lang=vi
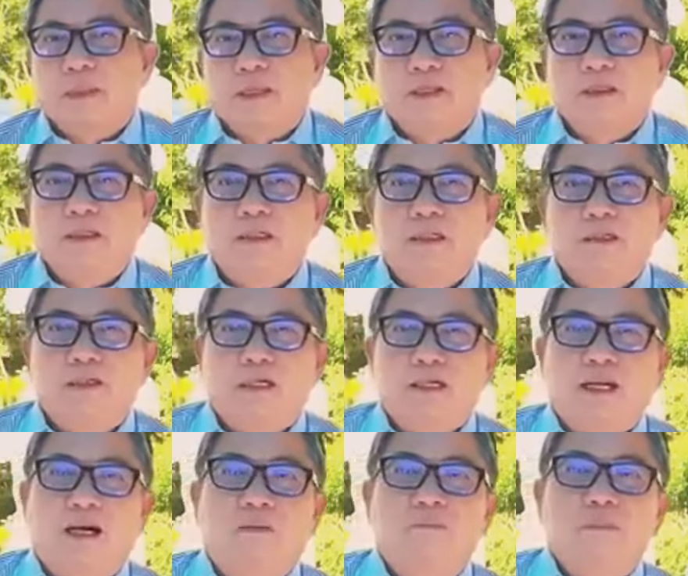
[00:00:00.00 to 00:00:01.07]
những người có
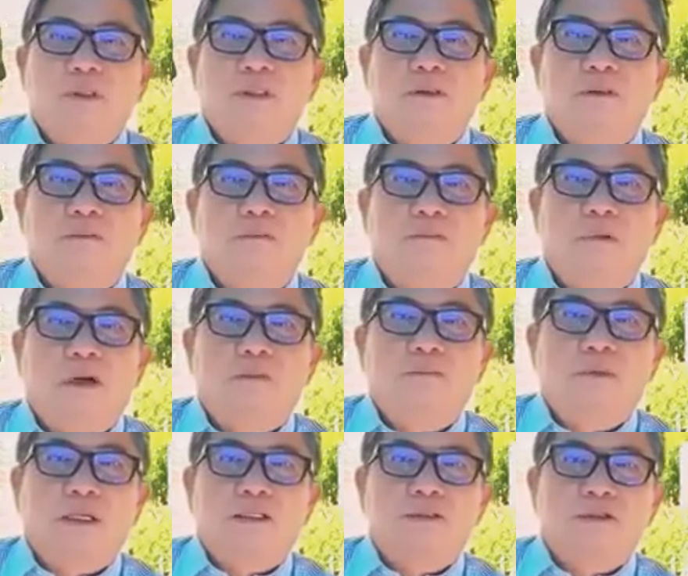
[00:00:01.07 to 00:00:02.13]
công
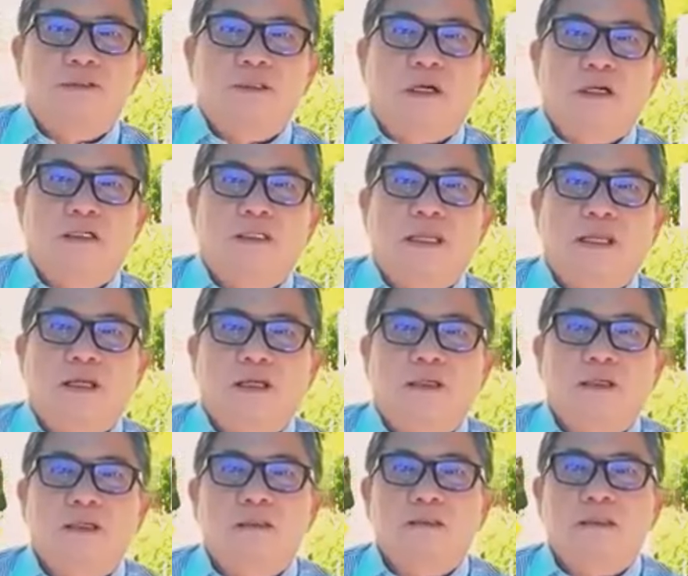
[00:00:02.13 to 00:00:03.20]
một là cho trọn vẹn
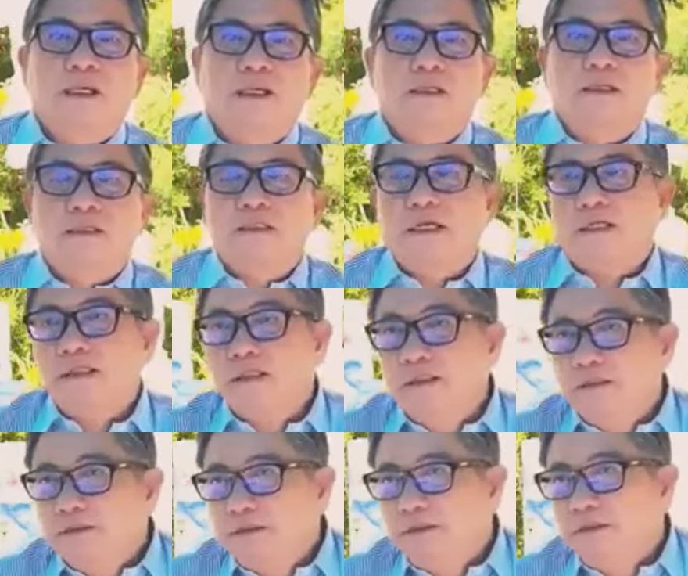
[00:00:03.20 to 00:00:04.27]
để được cha thương